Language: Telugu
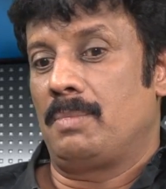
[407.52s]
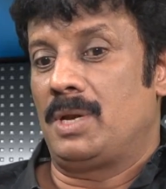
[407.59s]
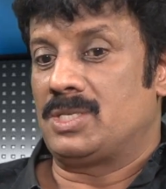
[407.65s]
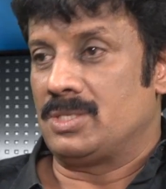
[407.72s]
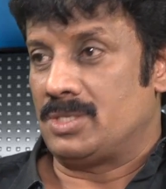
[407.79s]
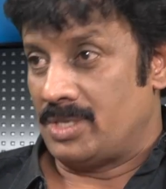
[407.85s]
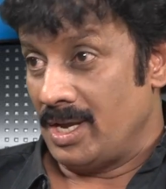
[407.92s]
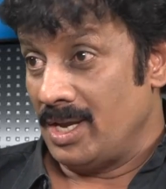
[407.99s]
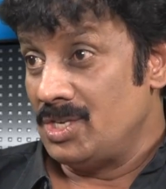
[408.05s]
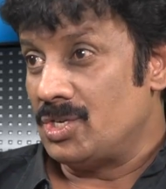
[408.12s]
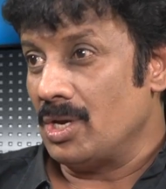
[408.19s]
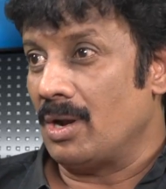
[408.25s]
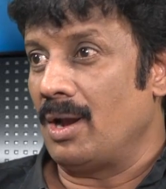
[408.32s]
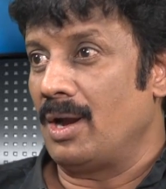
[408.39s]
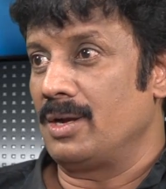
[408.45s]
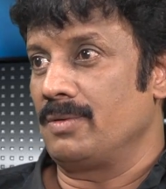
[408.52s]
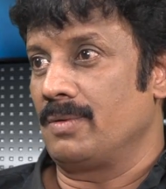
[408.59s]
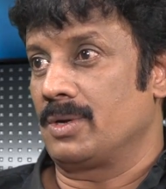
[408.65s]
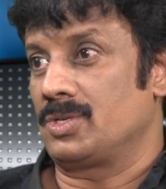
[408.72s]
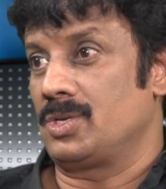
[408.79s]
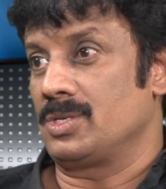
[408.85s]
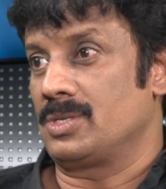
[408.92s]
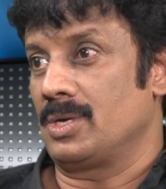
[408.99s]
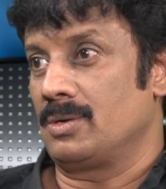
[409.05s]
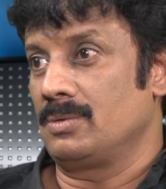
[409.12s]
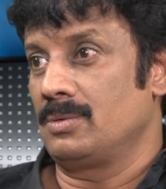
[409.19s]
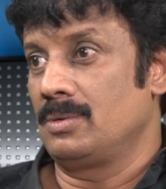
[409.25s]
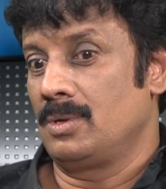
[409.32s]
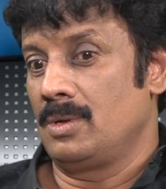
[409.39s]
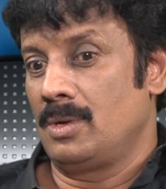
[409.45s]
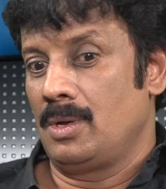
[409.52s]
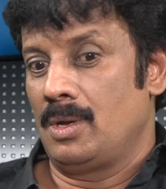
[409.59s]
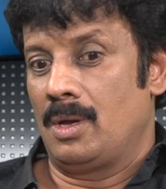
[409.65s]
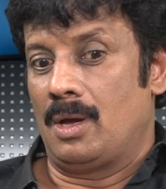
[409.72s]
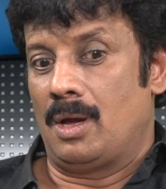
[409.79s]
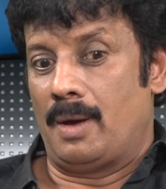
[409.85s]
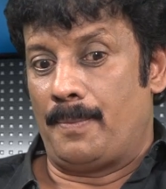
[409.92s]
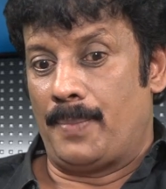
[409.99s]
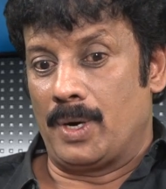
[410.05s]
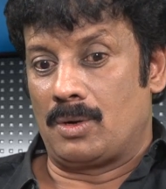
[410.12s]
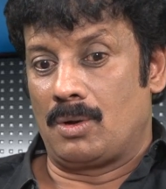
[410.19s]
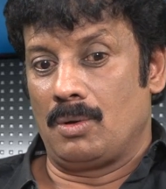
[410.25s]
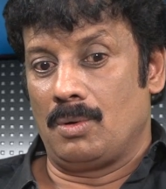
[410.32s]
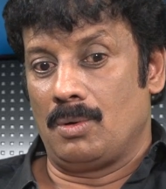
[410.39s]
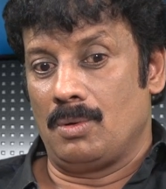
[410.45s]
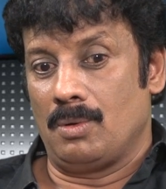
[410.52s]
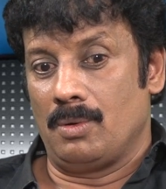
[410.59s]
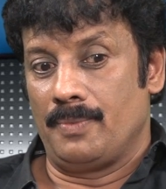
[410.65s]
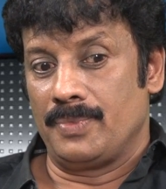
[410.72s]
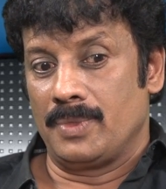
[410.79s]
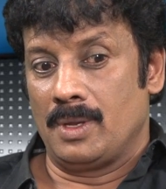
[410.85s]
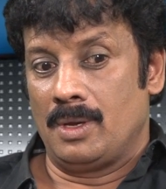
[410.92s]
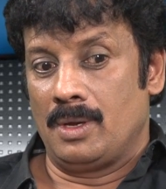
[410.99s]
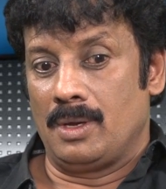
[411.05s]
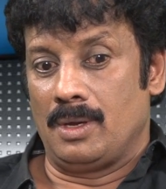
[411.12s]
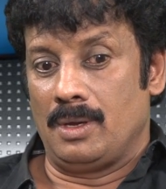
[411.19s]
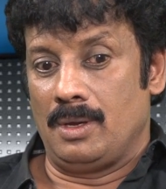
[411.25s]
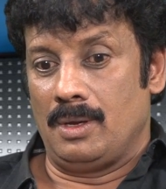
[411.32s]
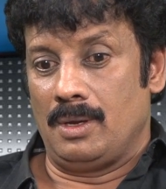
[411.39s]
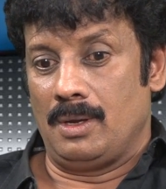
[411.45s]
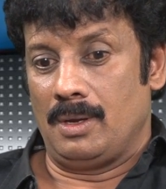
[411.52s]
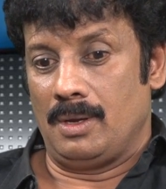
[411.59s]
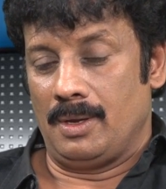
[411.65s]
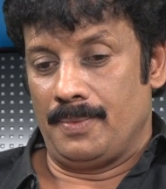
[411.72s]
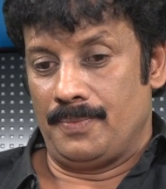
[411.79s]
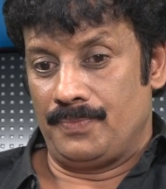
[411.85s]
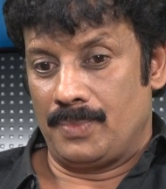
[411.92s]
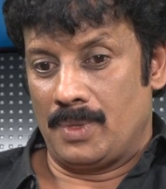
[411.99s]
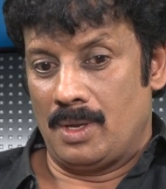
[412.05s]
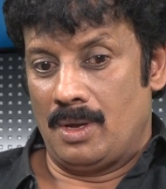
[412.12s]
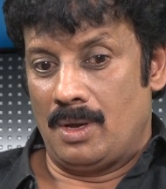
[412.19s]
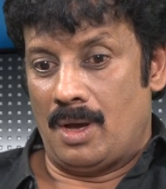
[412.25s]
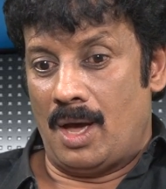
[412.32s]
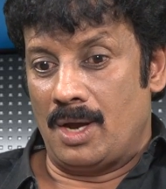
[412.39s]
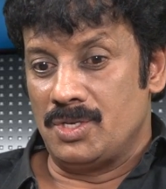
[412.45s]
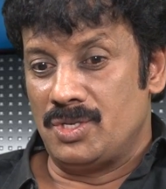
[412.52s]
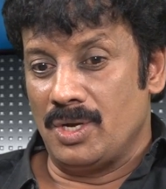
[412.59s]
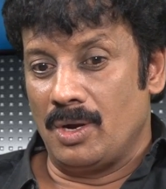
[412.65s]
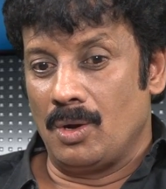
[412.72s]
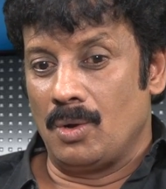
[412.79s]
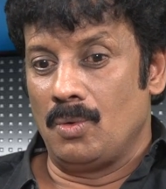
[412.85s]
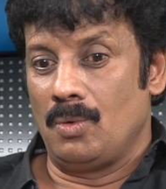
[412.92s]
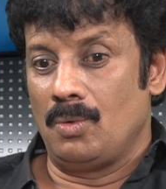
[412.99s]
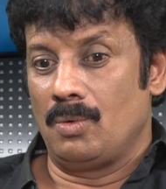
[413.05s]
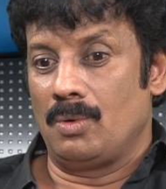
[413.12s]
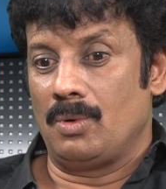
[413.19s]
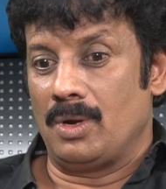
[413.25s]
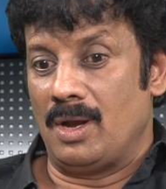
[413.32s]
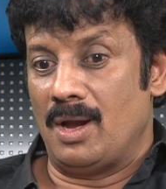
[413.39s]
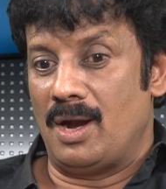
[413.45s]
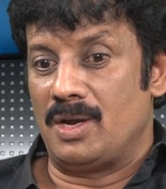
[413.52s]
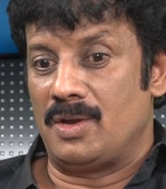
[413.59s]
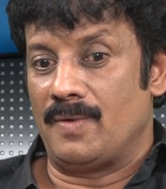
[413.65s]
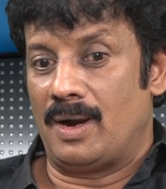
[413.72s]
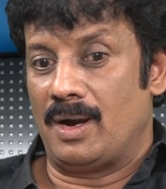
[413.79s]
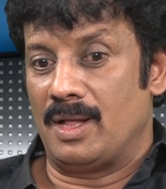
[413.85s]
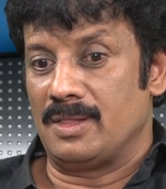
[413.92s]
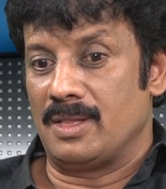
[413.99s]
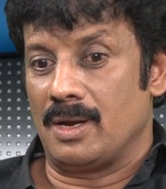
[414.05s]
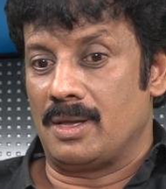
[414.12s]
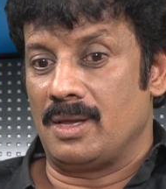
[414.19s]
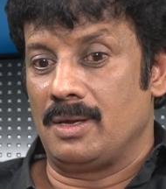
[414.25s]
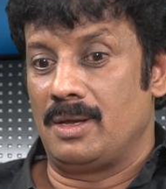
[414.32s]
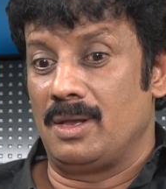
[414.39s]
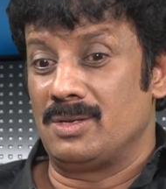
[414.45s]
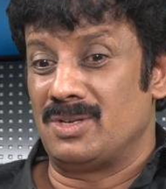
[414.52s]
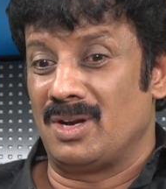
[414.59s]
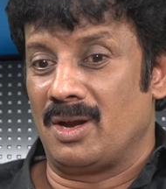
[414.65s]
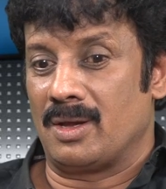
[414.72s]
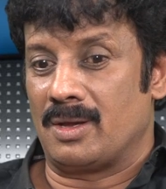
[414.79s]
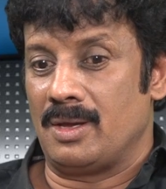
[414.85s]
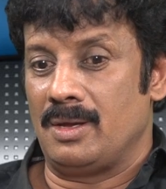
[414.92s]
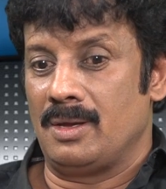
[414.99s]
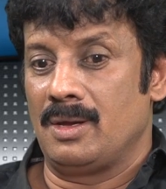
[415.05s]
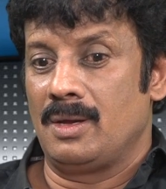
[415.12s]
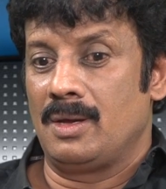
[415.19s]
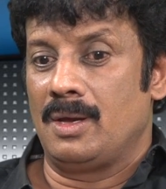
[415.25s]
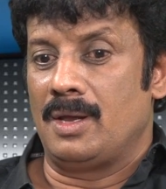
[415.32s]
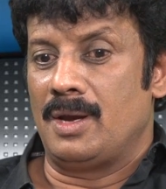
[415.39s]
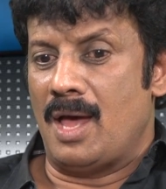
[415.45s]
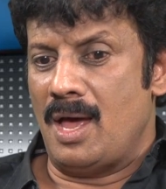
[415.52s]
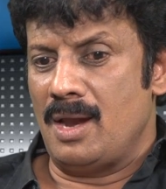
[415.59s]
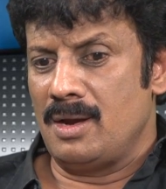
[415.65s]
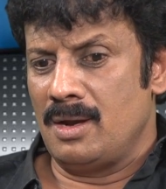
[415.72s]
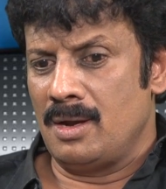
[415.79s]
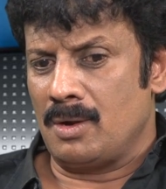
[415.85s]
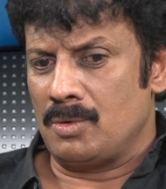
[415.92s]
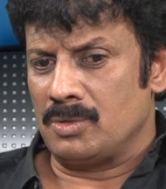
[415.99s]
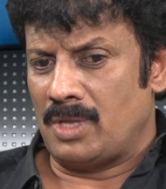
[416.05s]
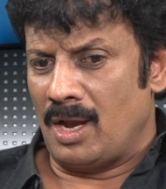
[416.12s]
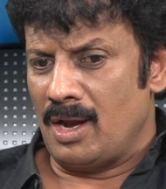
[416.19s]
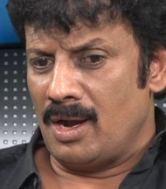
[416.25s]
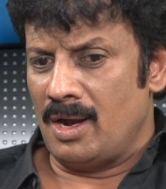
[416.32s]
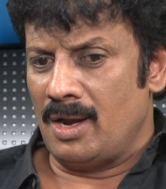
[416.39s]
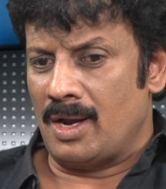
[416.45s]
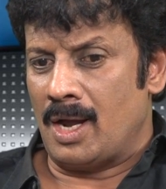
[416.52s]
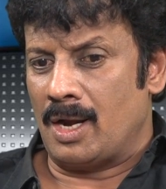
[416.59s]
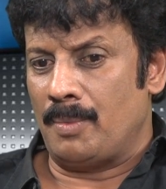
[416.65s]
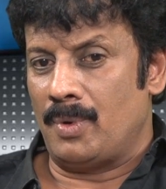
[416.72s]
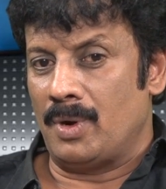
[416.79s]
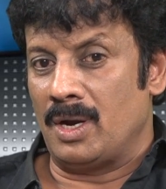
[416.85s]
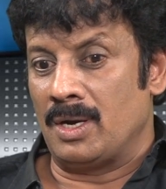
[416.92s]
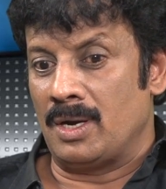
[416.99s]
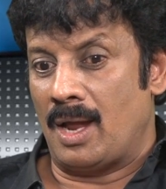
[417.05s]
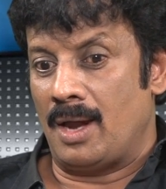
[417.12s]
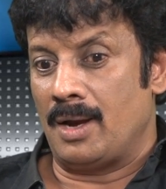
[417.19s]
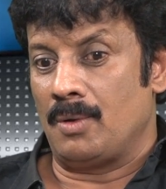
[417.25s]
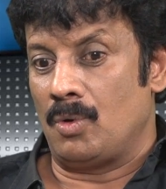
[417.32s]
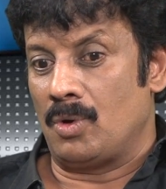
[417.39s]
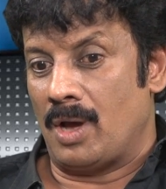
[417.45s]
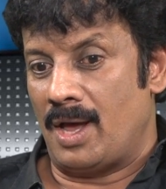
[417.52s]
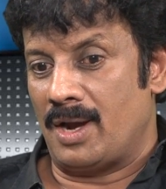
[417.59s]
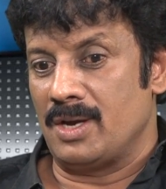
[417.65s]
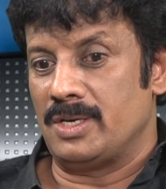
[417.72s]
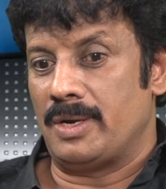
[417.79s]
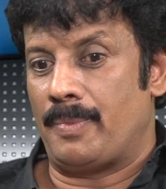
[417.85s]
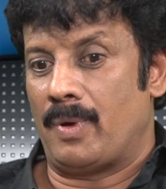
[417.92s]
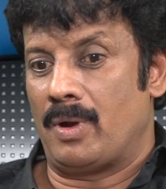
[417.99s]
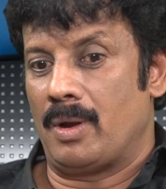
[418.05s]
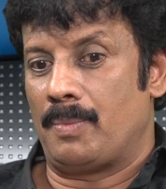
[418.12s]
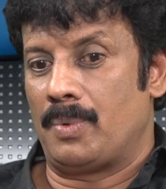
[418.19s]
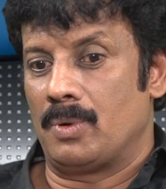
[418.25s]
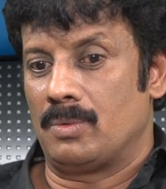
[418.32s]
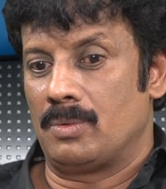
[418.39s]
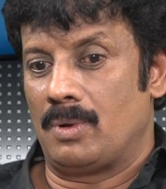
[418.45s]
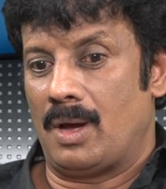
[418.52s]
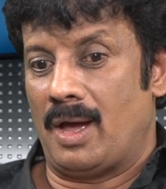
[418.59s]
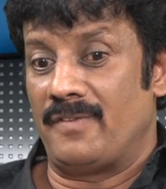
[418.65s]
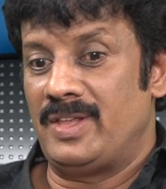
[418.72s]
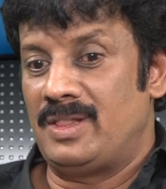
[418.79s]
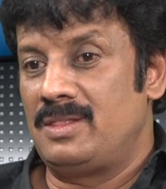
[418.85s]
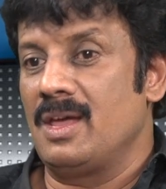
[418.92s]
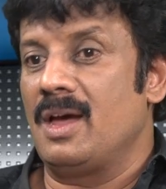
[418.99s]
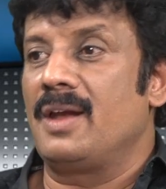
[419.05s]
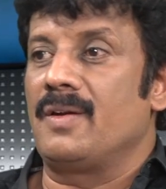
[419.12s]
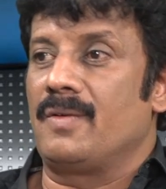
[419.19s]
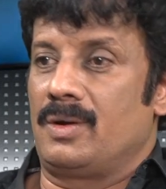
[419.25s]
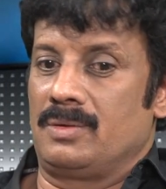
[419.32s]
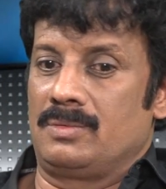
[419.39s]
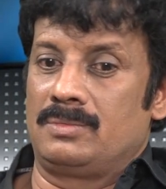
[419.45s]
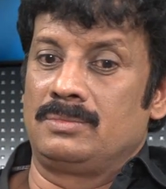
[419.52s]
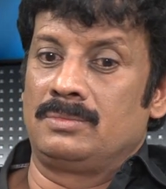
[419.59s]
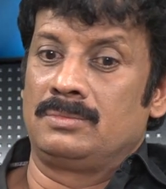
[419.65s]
ప్లస్ టీచర్ లాంటి వర్క్ చేశాడు అప్పట్లో ఈ హరిజనులు ఇలాంటి వాళ్ళందరికీ గిరిజనులకి నాన్నకు తెలంగాణ రాకపోవడానికి నాన్న ఒక కారణం చెప్పేవాళ్ళు ఎప్పుడు అవిద్య అనేవాడు